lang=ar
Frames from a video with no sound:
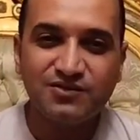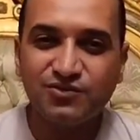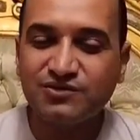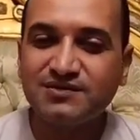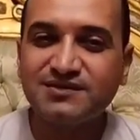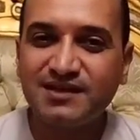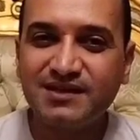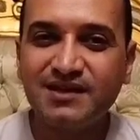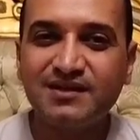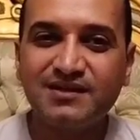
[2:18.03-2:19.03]
النقطه
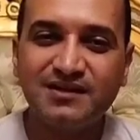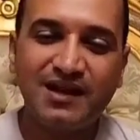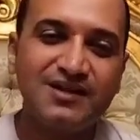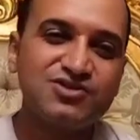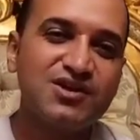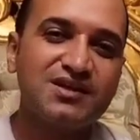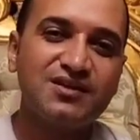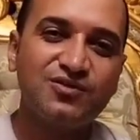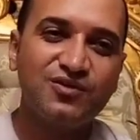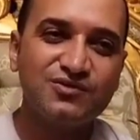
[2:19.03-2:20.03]
التانية
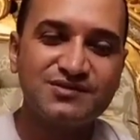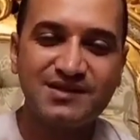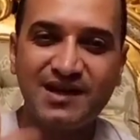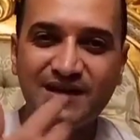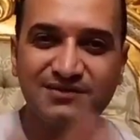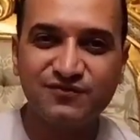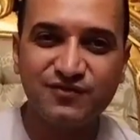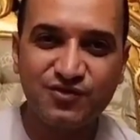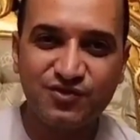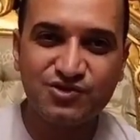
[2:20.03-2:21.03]
علشان لو عوزت احدف
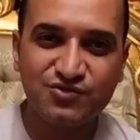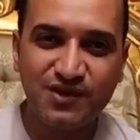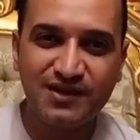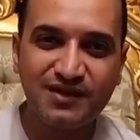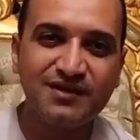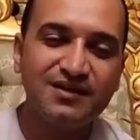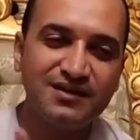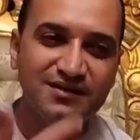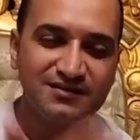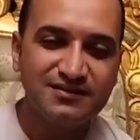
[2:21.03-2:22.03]
جوه شويه
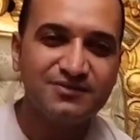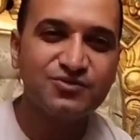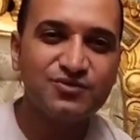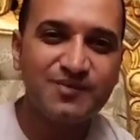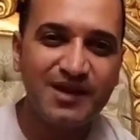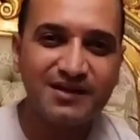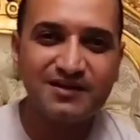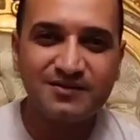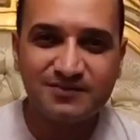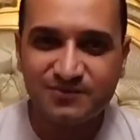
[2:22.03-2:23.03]
يدخل
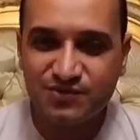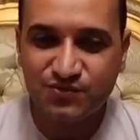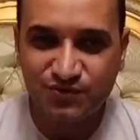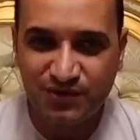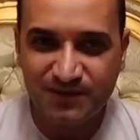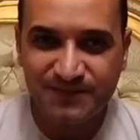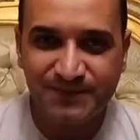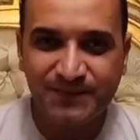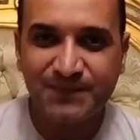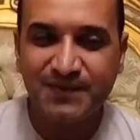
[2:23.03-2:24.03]
معايا بسهوله
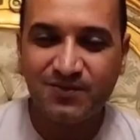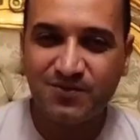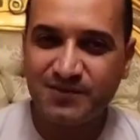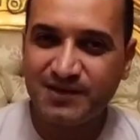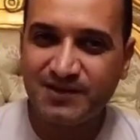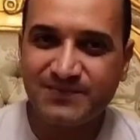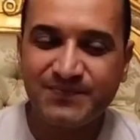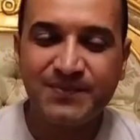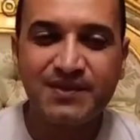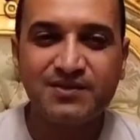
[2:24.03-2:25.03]
تمام كده
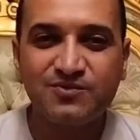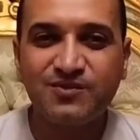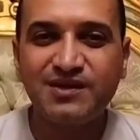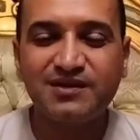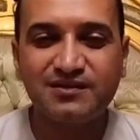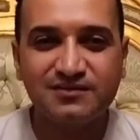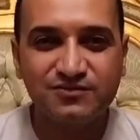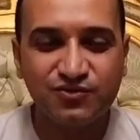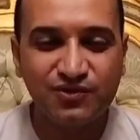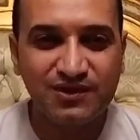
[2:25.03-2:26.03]
يبقى انا
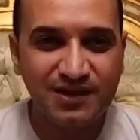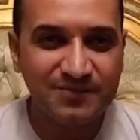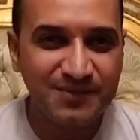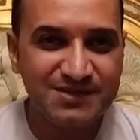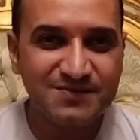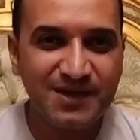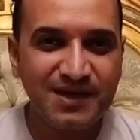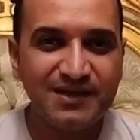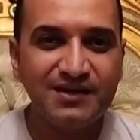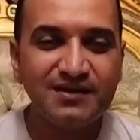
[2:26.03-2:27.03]
تقل الغماز
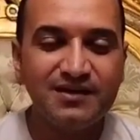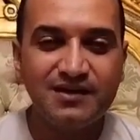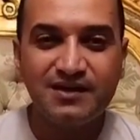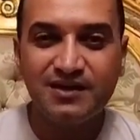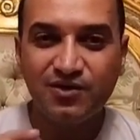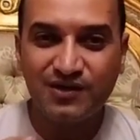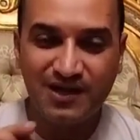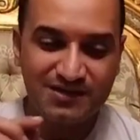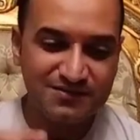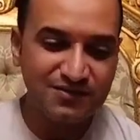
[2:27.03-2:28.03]
معايا لو
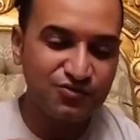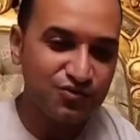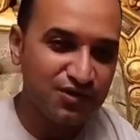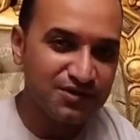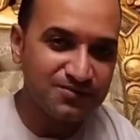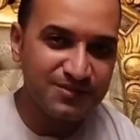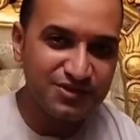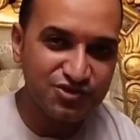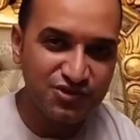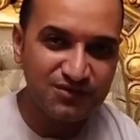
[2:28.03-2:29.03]
انا هصطاد قريب من
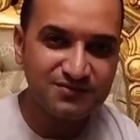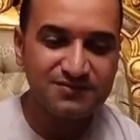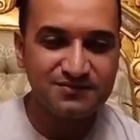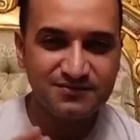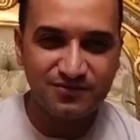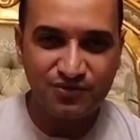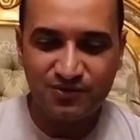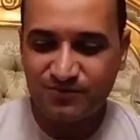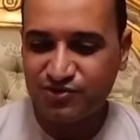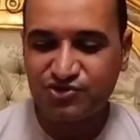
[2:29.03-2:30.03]
الشط
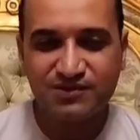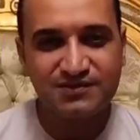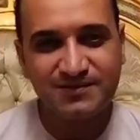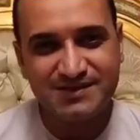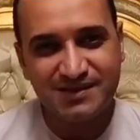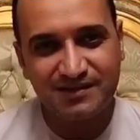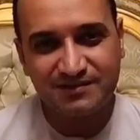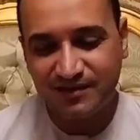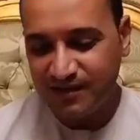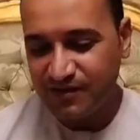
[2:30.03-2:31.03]
قريب من الشط
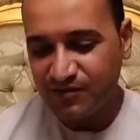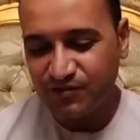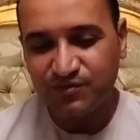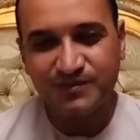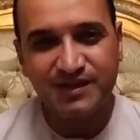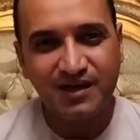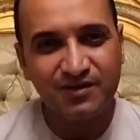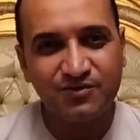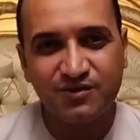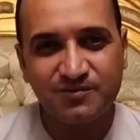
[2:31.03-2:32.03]
مثلا قول من
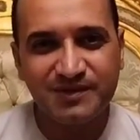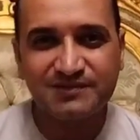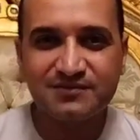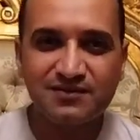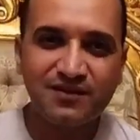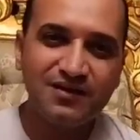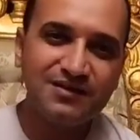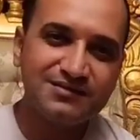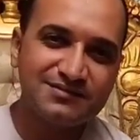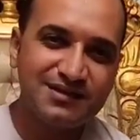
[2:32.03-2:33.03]
اول متر
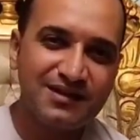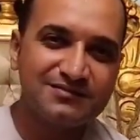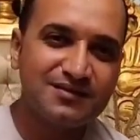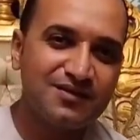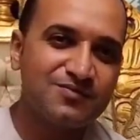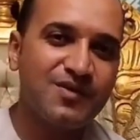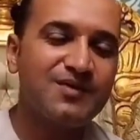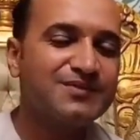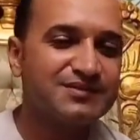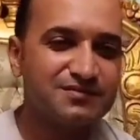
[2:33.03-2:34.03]
لغاية تلاتة
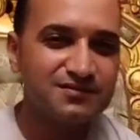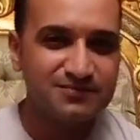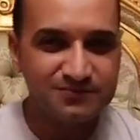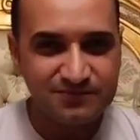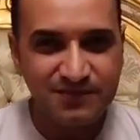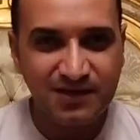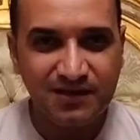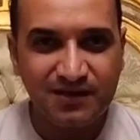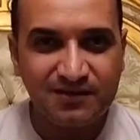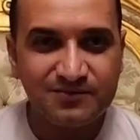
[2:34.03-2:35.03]
اربعة متر
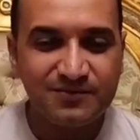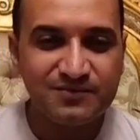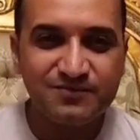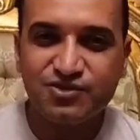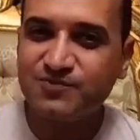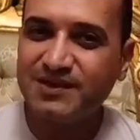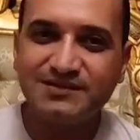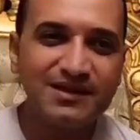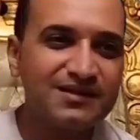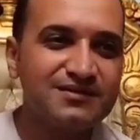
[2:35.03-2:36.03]
مش
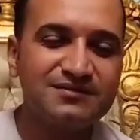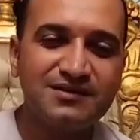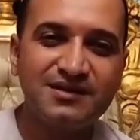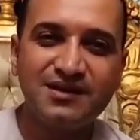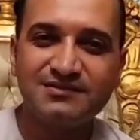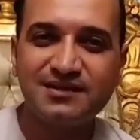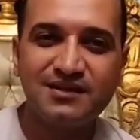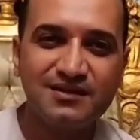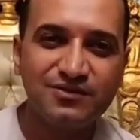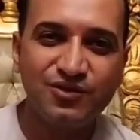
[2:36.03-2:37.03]
محتاج ان انا
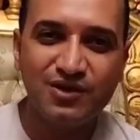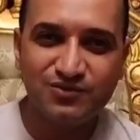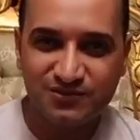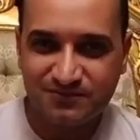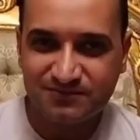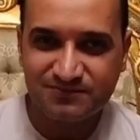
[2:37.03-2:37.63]
اتقله قوي